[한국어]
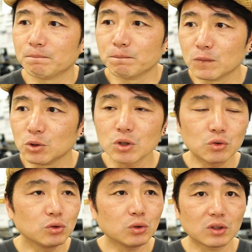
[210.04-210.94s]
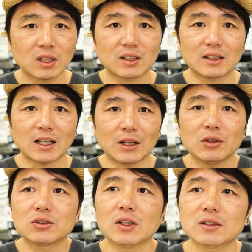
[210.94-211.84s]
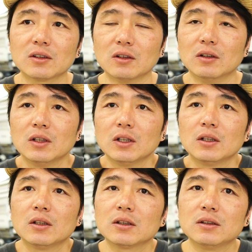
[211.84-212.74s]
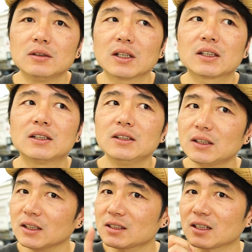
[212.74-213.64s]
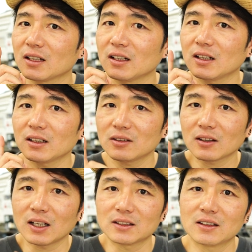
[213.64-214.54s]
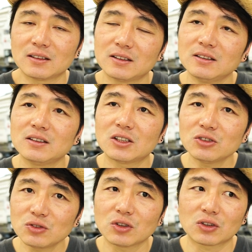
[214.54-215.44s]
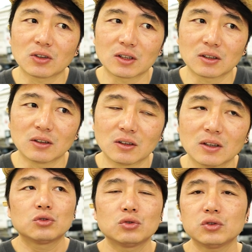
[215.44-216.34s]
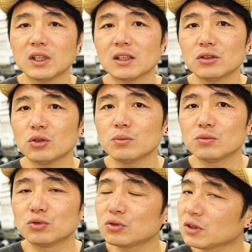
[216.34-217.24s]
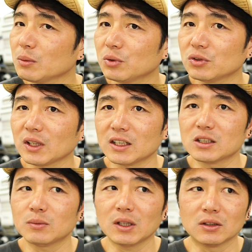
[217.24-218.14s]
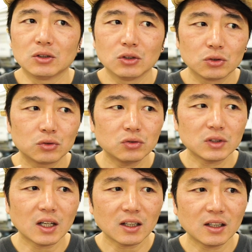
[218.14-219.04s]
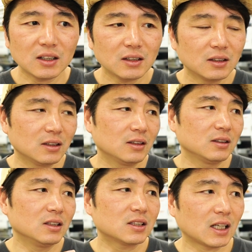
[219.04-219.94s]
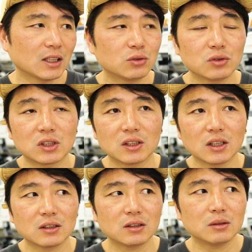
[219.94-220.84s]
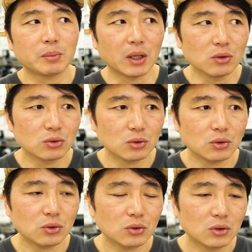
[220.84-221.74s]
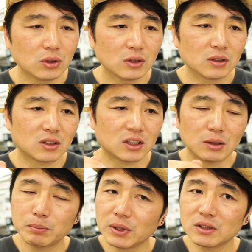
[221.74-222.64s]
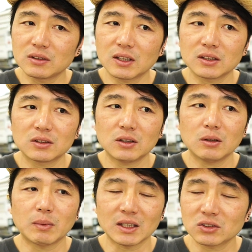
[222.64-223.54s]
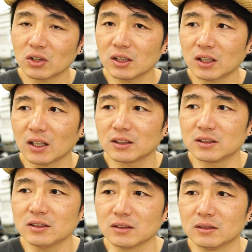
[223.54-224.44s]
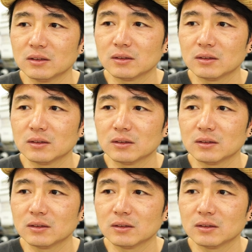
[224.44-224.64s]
음, 우리 둘도 그렇게 나눠서 했어요. 근데 그게 제가 했던 가장 큰 실수였던 것 같아요. 수사를 좀 우습게 보는 건 아니지만 수사가 이 자수 기계를 배우고 깊이 들어가서 마스터할 때까지는